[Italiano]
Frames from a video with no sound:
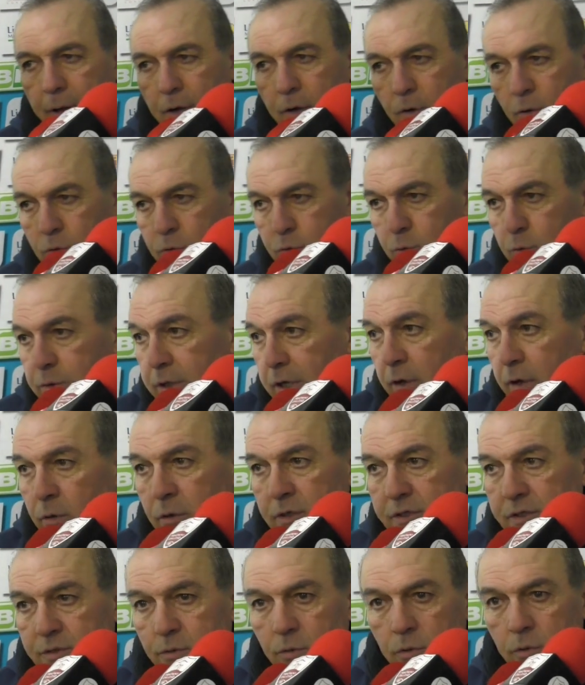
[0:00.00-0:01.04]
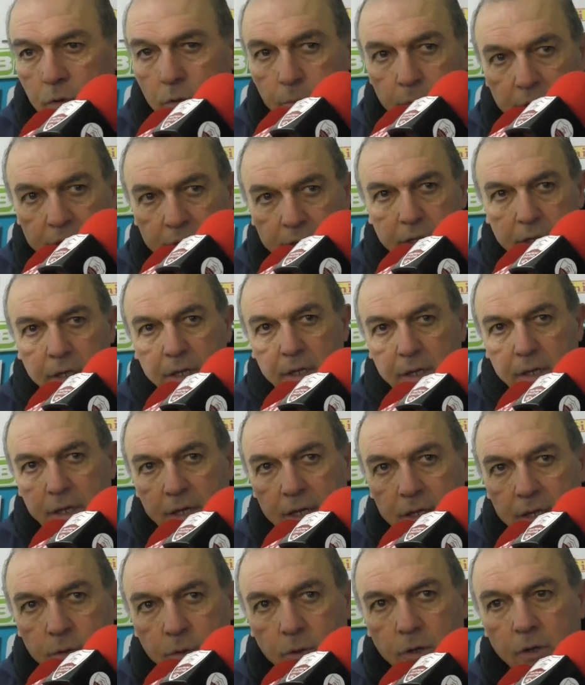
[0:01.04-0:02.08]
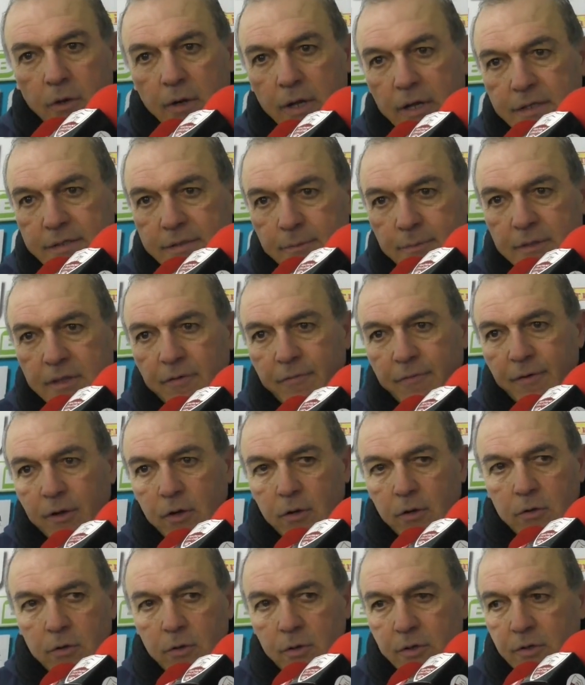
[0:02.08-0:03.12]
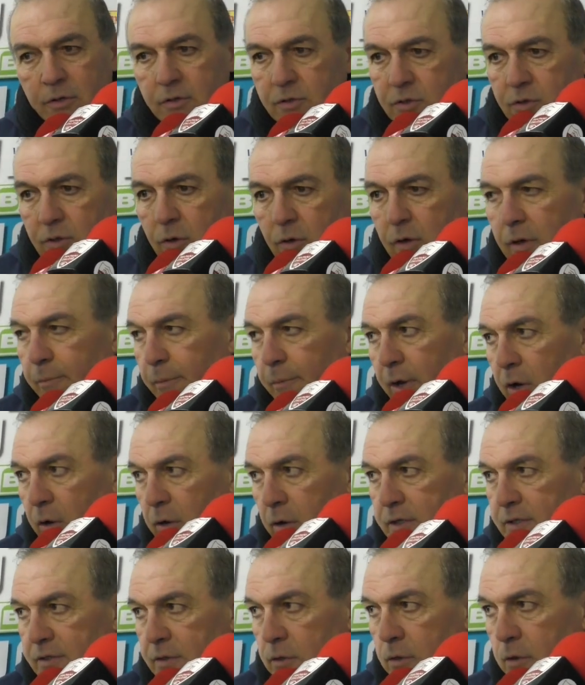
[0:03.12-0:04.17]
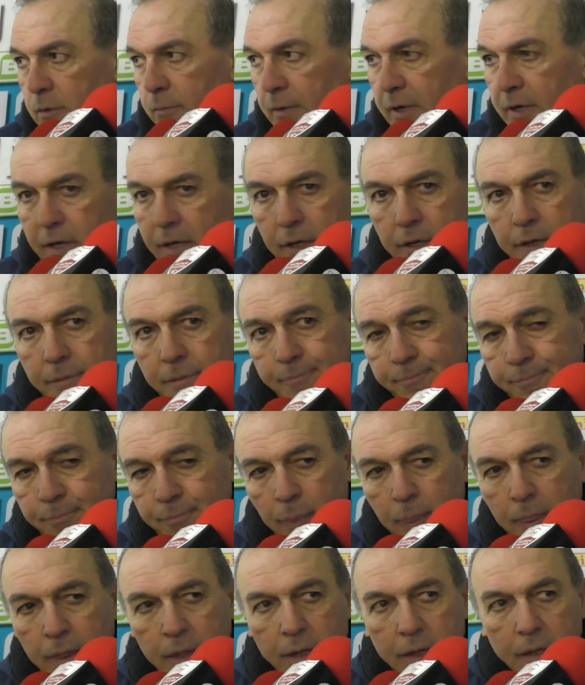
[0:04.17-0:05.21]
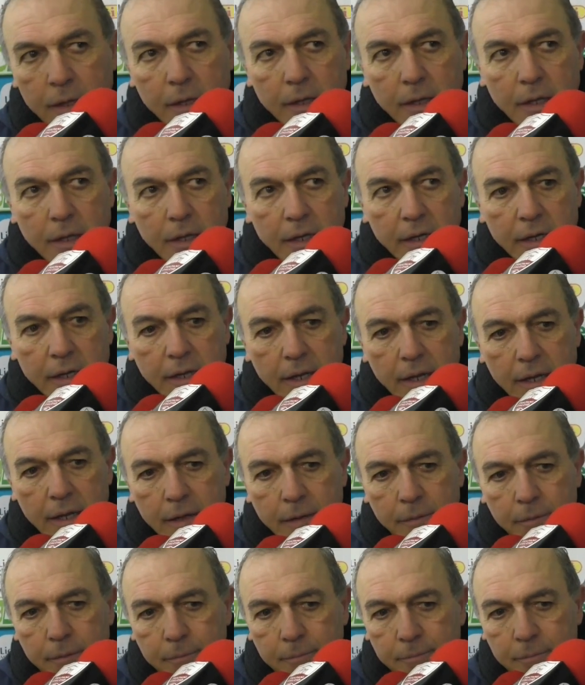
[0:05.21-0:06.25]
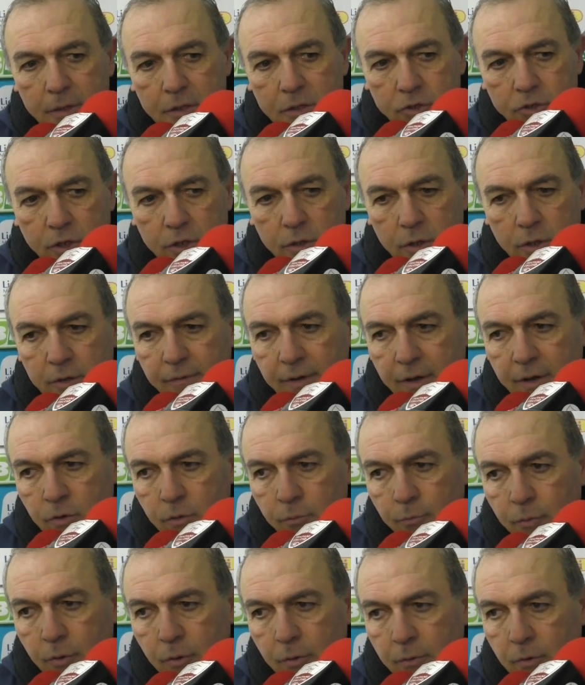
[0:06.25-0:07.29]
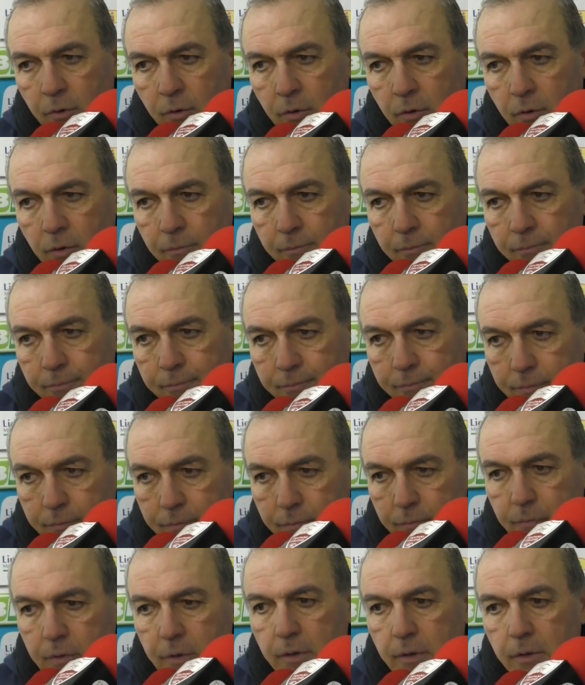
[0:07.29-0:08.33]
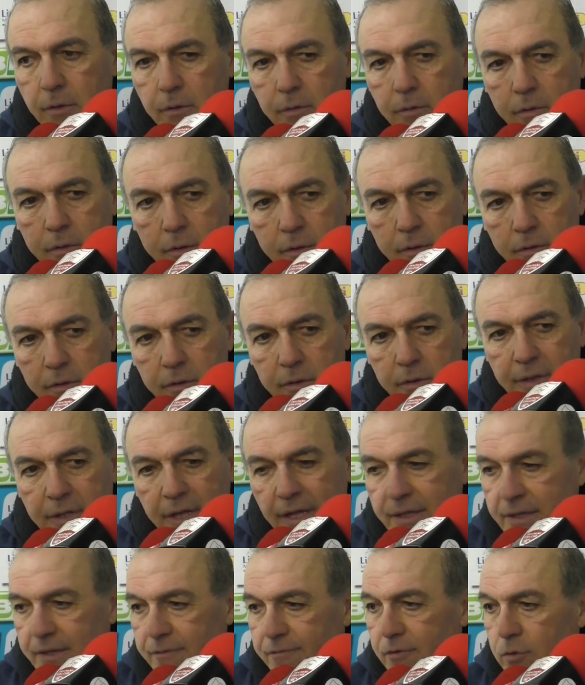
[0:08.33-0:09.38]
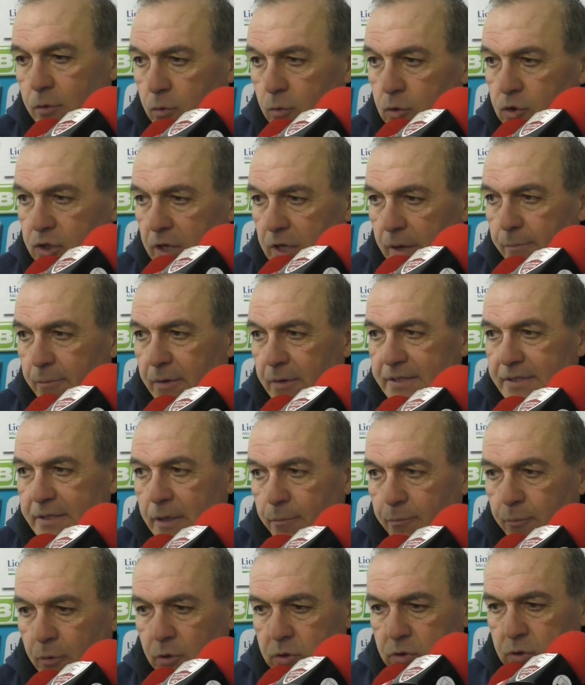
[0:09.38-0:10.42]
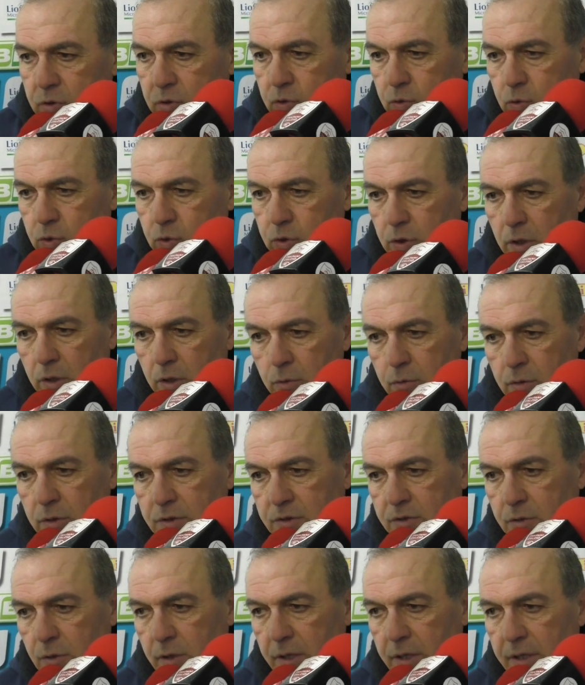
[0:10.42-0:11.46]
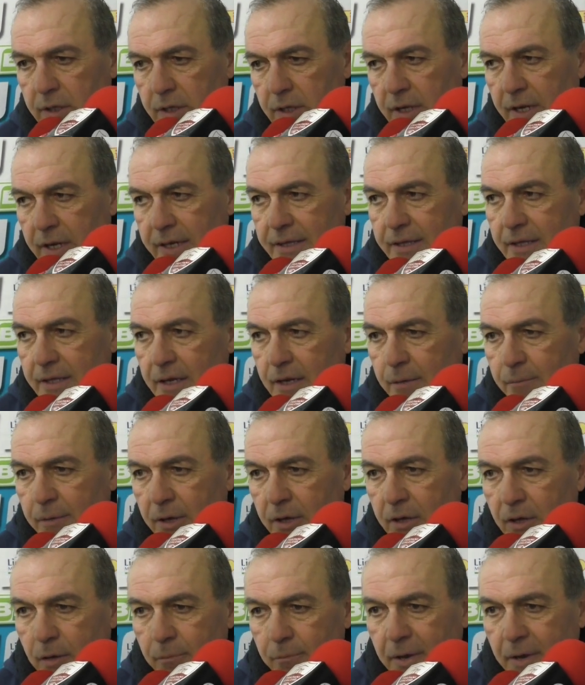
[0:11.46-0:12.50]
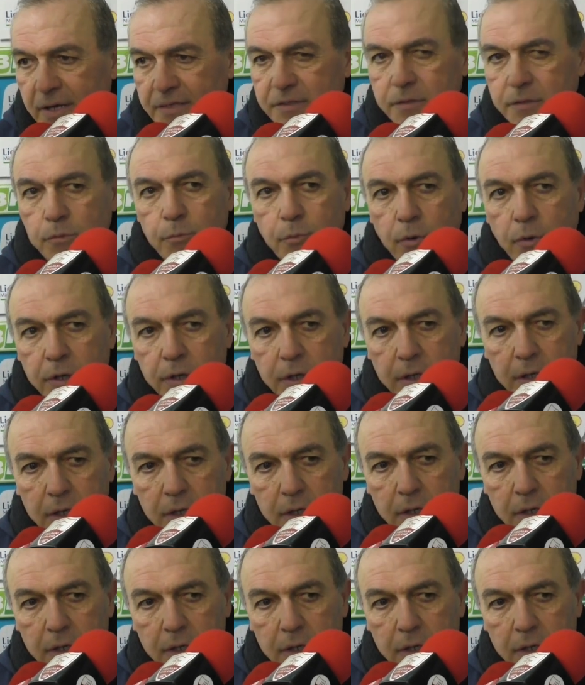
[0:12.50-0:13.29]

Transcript: parlo con tutti e con nessuno, perché l'allenatore non è che si mette a fare... Non, non sono le parole, secondo me, che eh, eh i giocatori vanno un po' dati fiducia, messi al posto giusto, a condizione di rendere al meglio al massimo, poi